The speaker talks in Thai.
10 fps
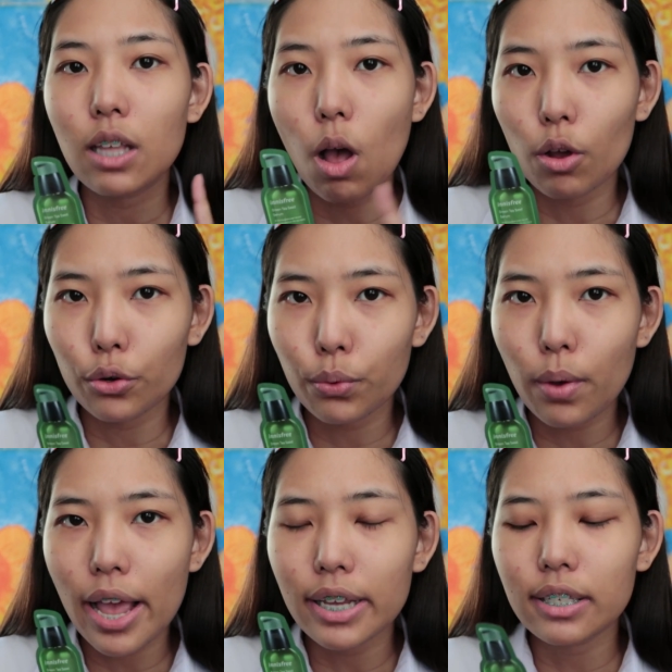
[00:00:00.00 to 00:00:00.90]
ซองด้
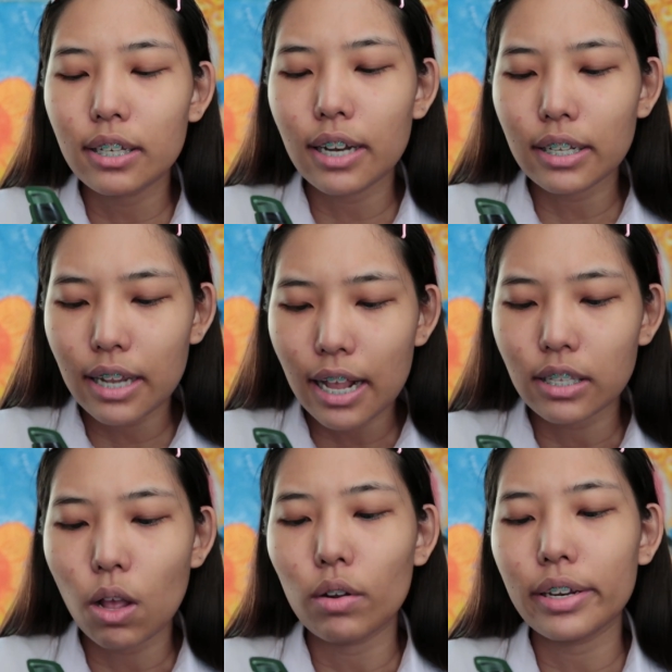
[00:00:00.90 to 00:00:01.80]
วยซึ่งลักษณะ
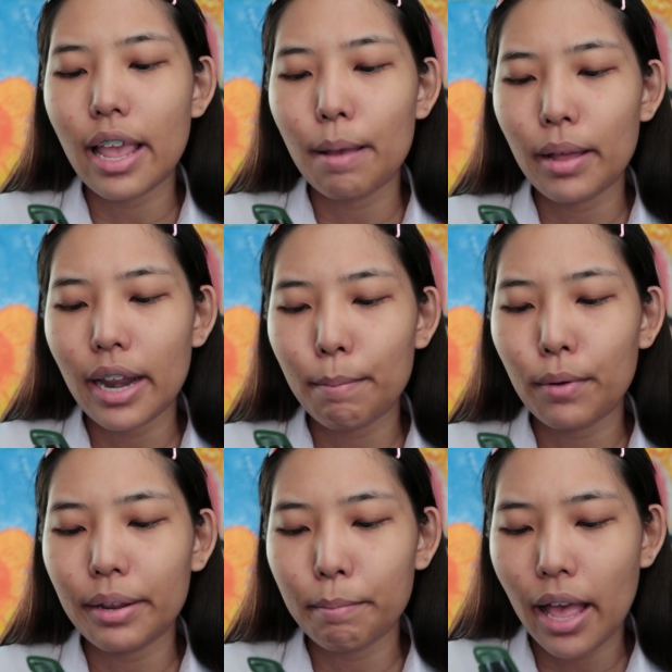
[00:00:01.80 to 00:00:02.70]
ซองเนี่ยมาในปริ